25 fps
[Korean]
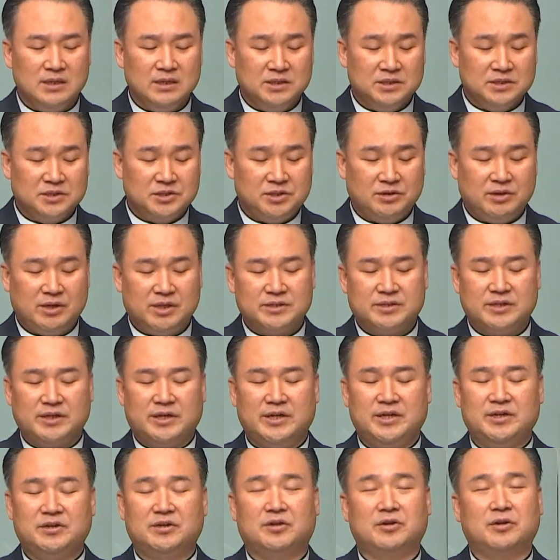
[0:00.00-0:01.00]

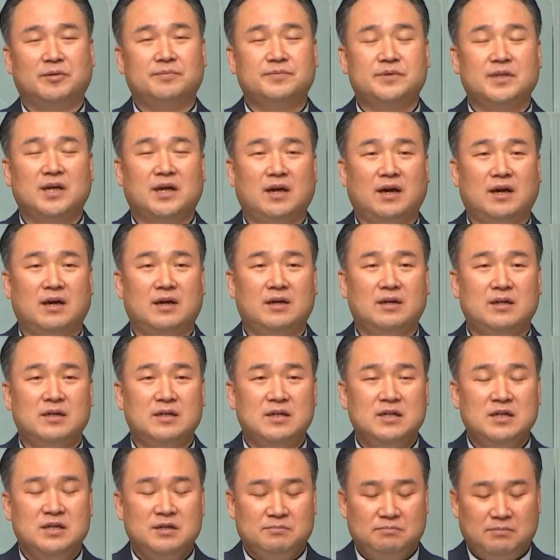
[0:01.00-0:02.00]
신앙생활이 어렵다.
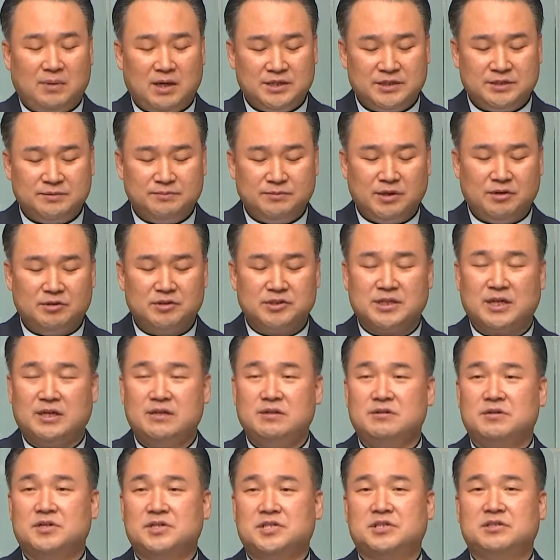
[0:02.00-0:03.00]
말씀대로
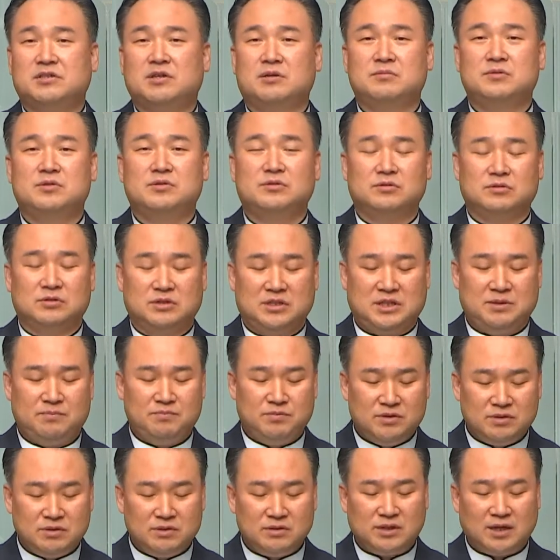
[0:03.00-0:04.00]
사는 것이 너무
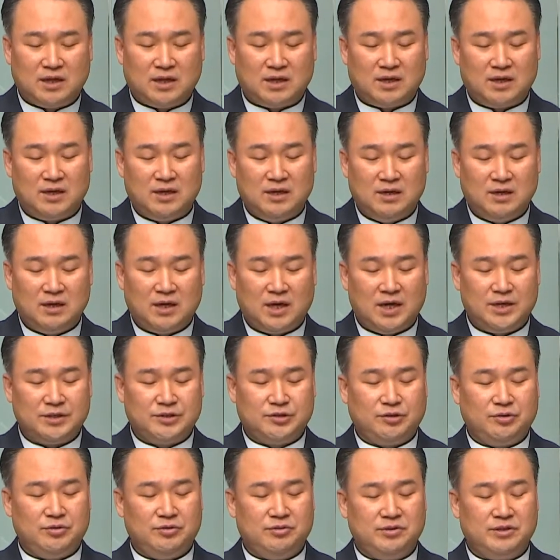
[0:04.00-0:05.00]
힘들다.
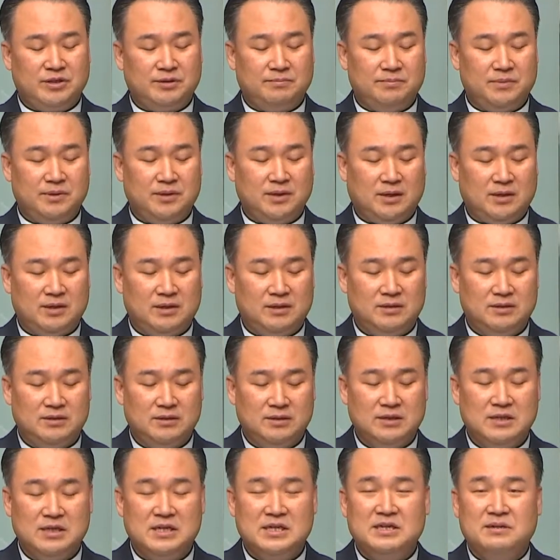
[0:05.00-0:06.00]
하소연합니다.
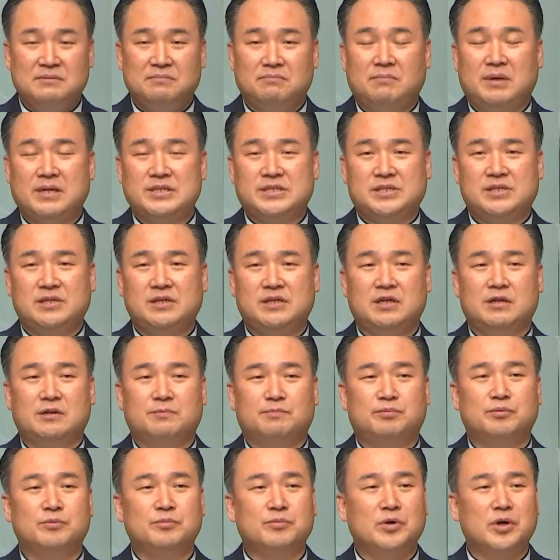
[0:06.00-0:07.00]

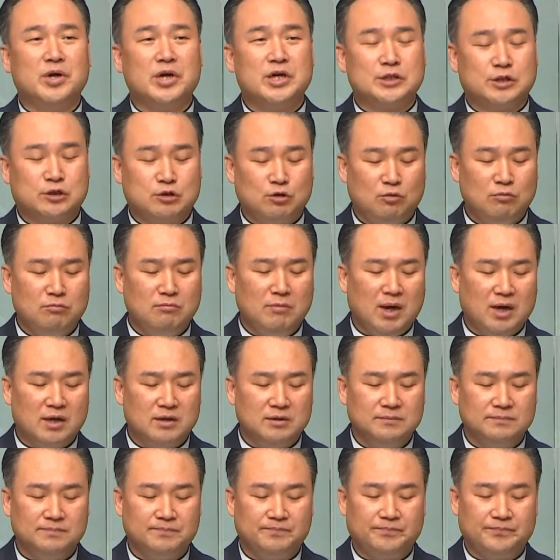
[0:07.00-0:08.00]
마치 부모의
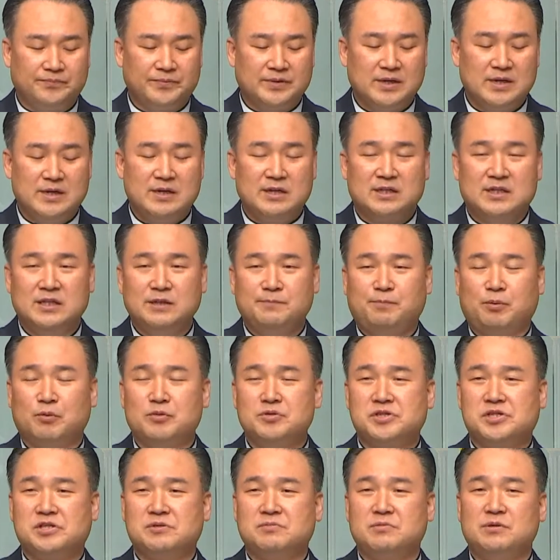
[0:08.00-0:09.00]
속마음, 그
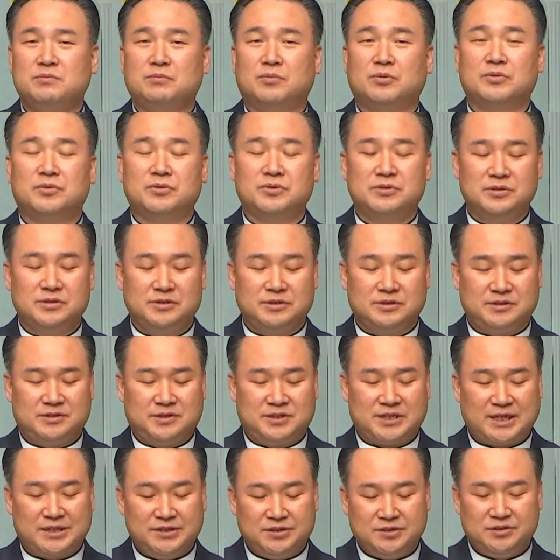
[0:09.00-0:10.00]
본심을 모르는
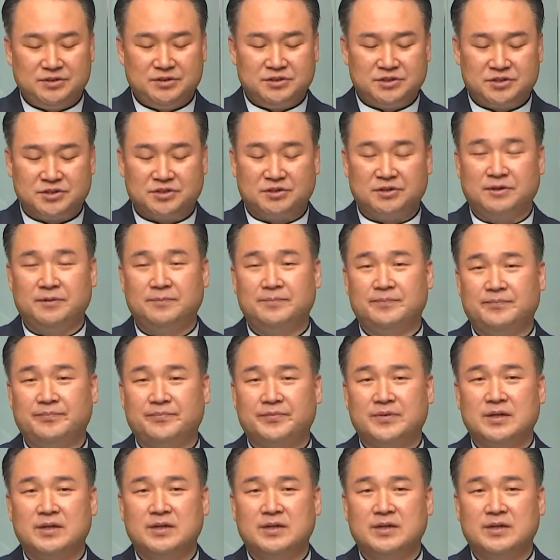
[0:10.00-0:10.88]
자녀들처럼